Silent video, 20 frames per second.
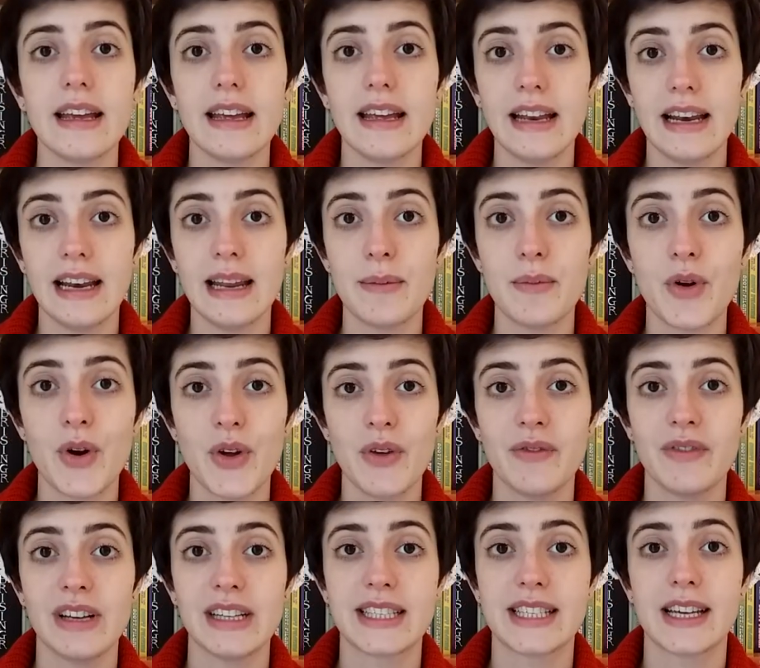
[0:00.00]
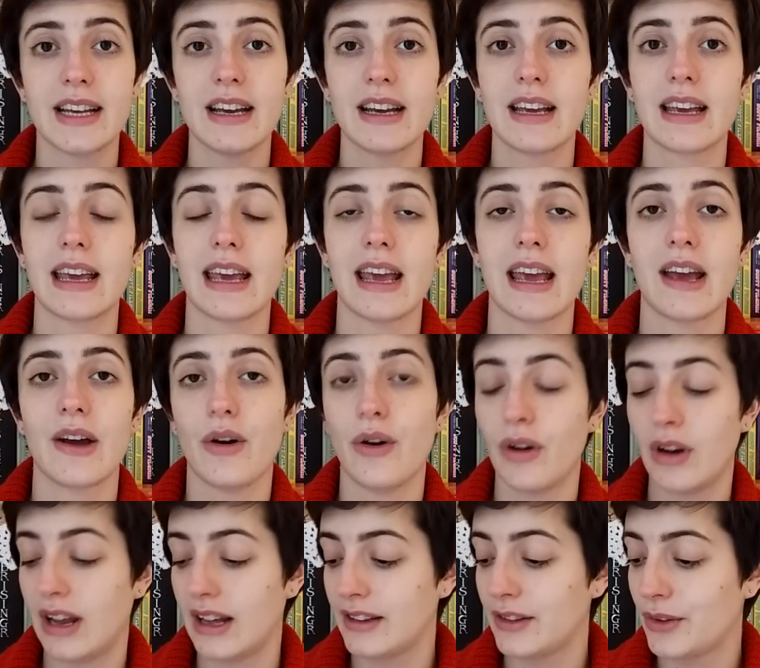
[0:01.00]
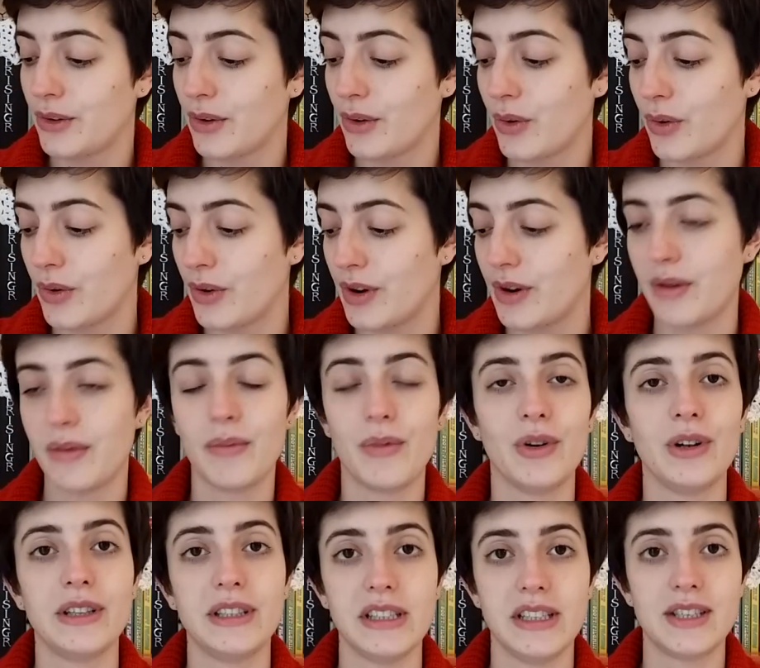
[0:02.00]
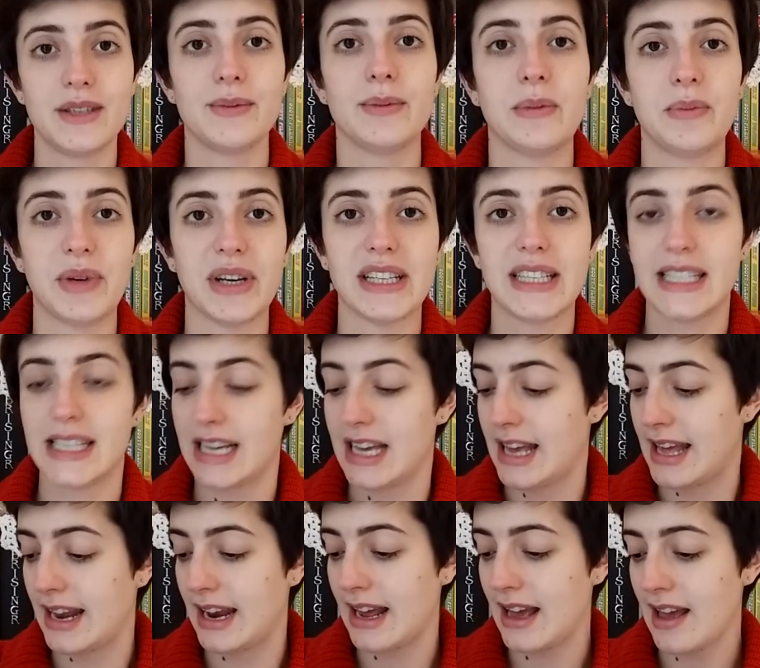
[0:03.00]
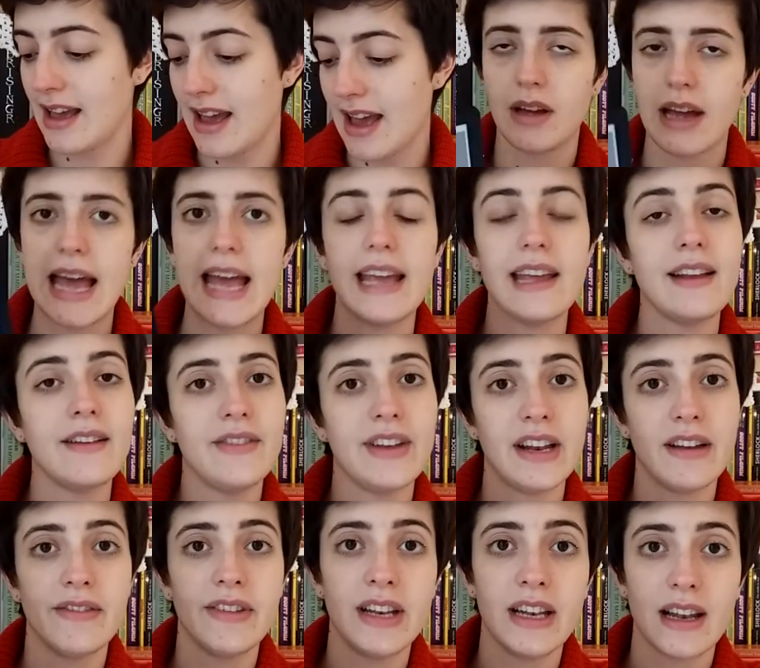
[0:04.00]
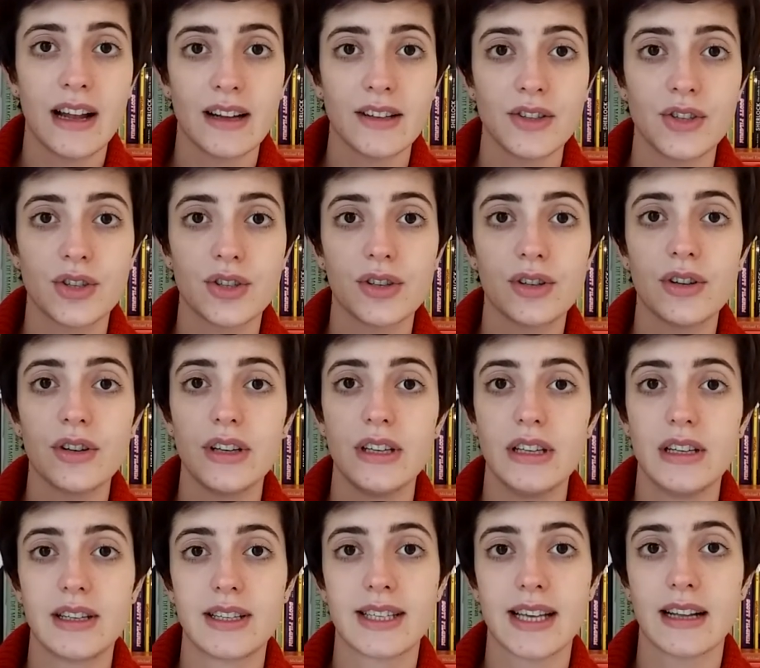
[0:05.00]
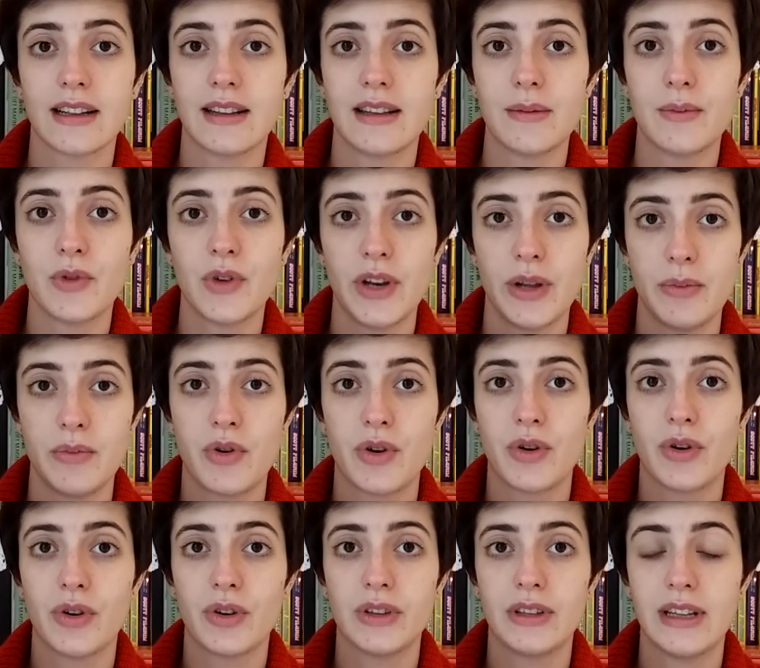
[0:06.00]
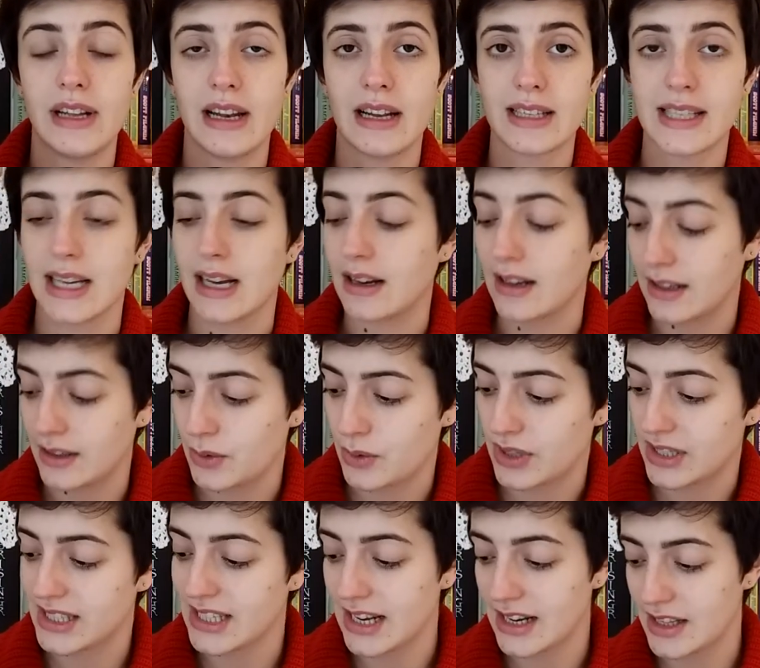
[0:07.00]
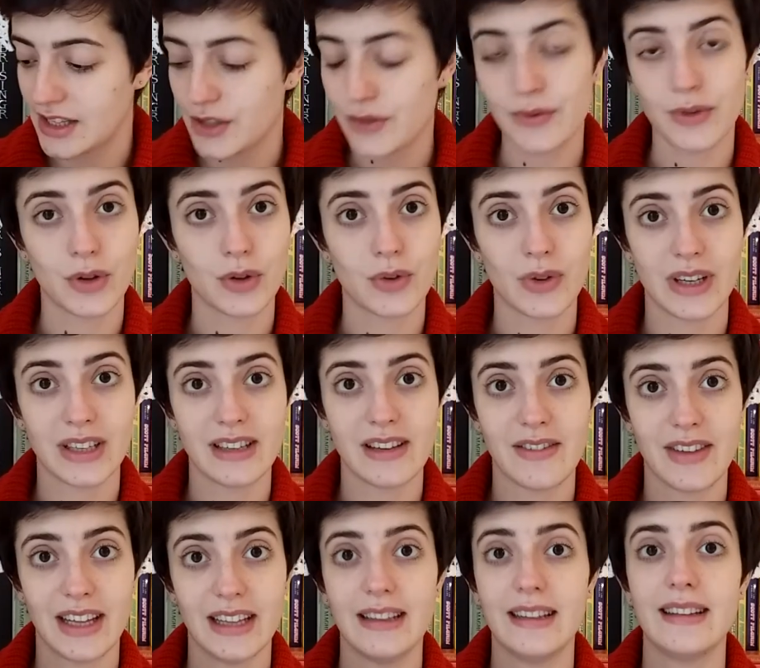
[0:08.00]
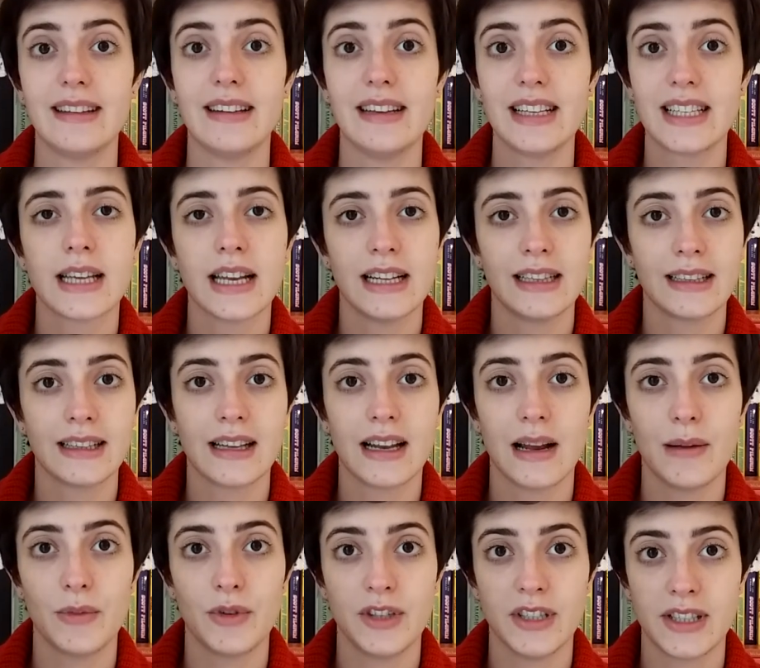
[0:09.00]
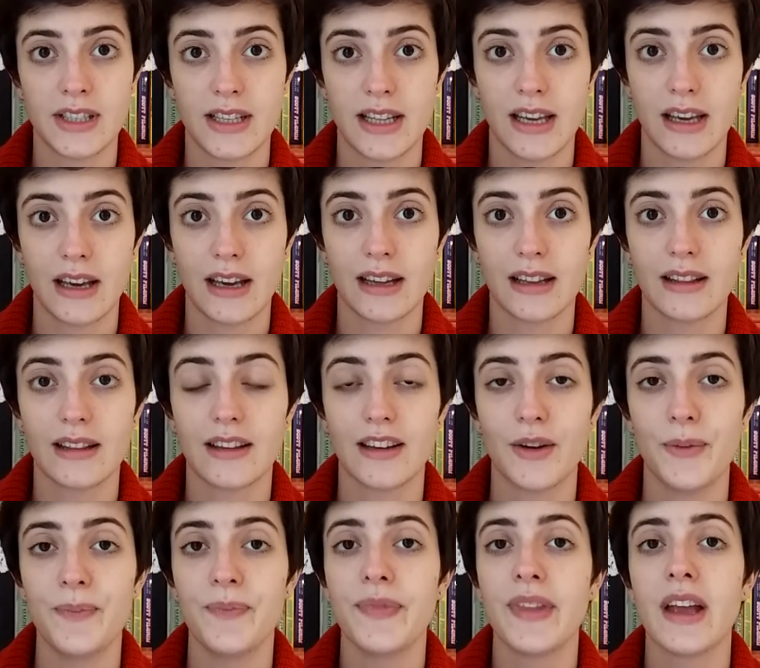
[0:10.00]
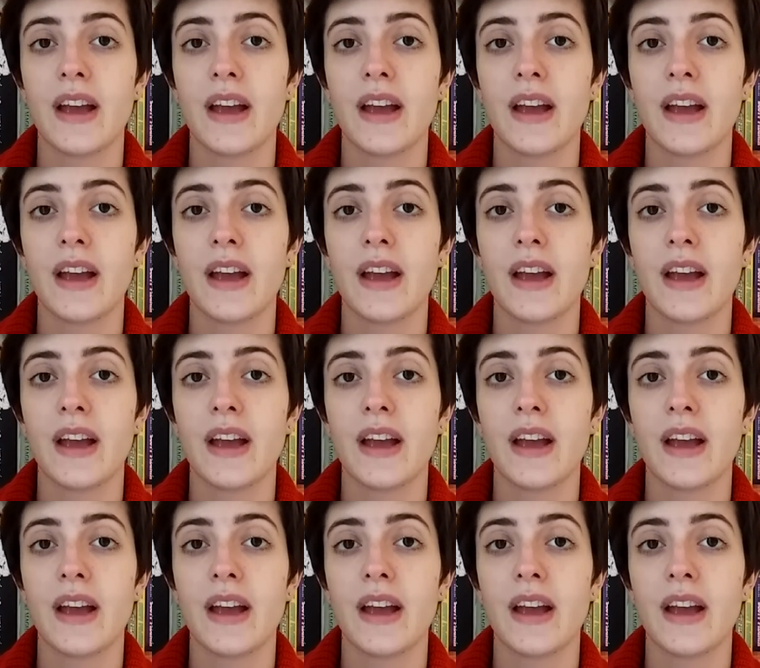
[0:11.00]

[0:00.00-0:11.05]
il libro invece che ho letto con moltissimo piacere è Il vile villaggio, il settimo libro della saga di una serie di sfortunati eventi, scritta da Lemony Snicket.